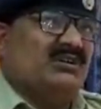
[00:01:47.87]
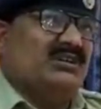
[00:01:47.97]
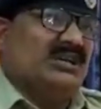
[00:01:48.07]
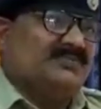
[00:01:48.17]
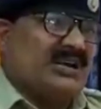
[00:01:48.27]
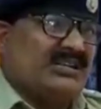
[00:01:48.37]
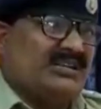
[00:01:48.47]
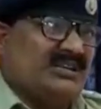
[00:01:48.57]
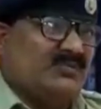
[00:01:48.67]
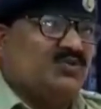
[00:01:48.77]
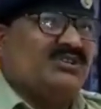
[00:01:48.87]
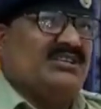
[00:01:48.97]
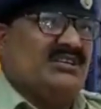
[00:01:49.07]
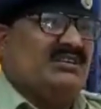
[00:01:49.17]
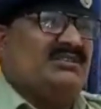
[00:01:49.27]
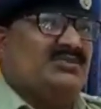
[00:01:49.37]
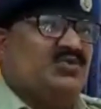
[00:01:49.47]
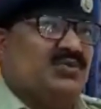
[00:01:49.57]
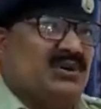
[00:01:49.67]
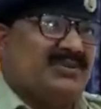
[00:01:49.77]
गिरफ्तारी हम लोग किए हैं एक
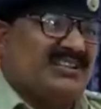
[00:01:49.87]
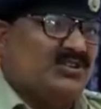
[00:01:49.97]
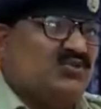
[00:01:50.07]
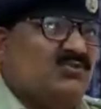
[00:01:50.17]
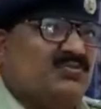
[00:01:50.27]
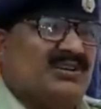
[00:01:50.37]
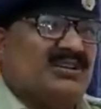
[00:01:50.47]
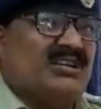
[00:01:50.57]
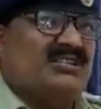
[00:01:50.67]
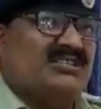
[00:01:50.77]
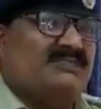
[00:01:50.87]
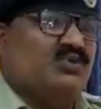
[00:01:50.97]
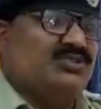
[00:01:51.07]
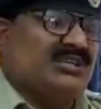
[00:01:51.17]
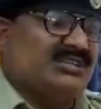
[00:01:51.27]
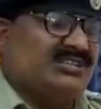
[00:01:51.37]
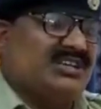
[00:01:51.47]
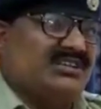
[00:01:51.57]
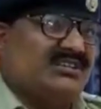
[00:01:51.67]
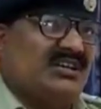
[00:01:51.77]
दो अपराधी को हम लोग पकड़े हैं जिससे पूछताछ की जा
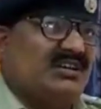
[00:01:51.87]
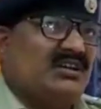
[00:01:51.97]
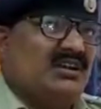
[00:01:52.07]
रही है